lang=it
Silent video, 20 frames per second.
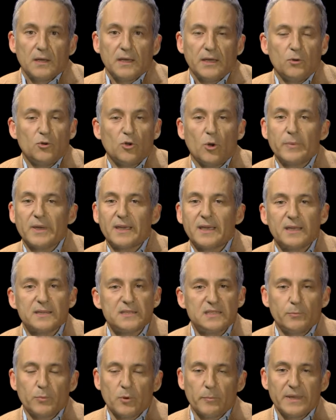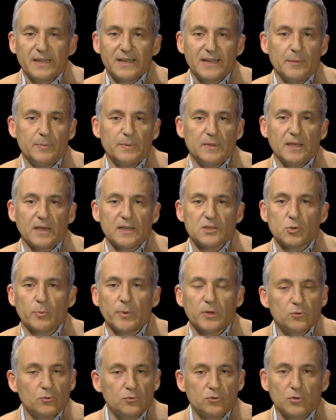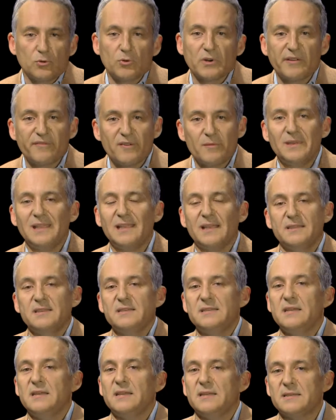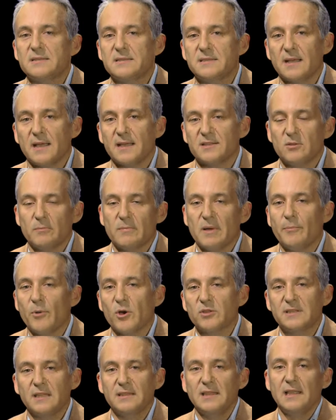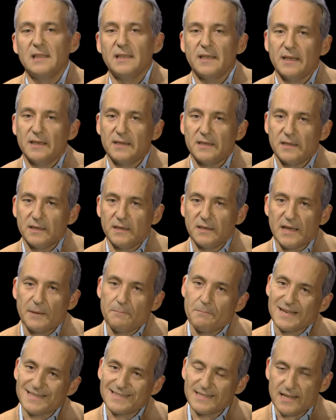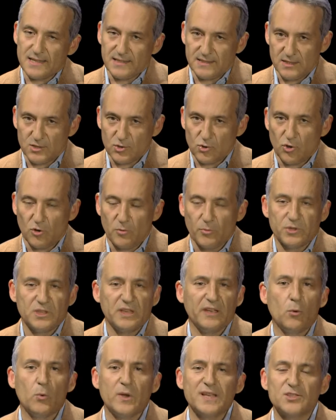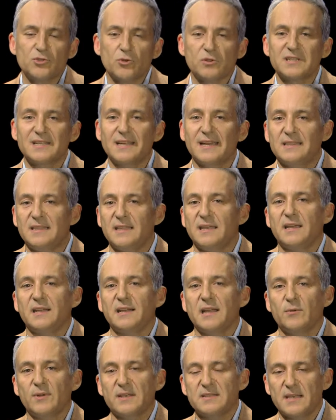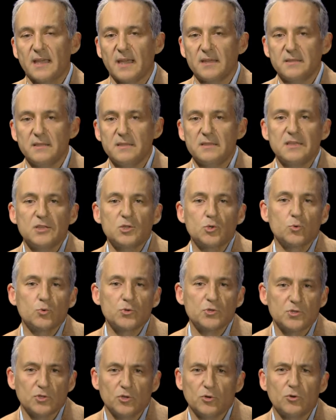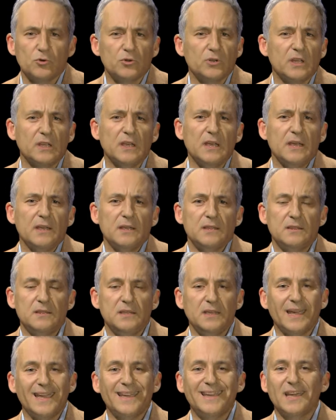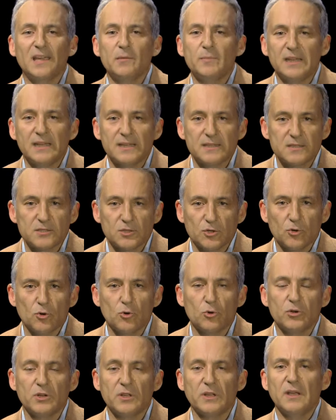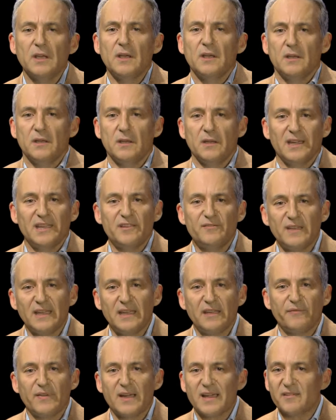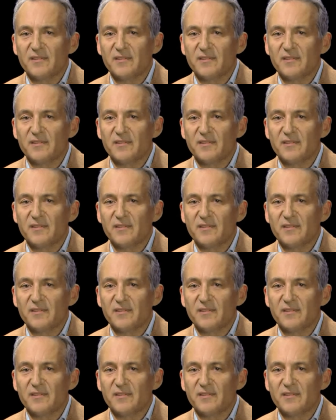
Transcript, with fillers: che è un nome che si può ben capire, soprattutto in una famiglia di sinistra, insomma, porta degli echi abbastanza scomodi. E questo scatena una serie di discussioni, di recriminazioni, eh, rive- fa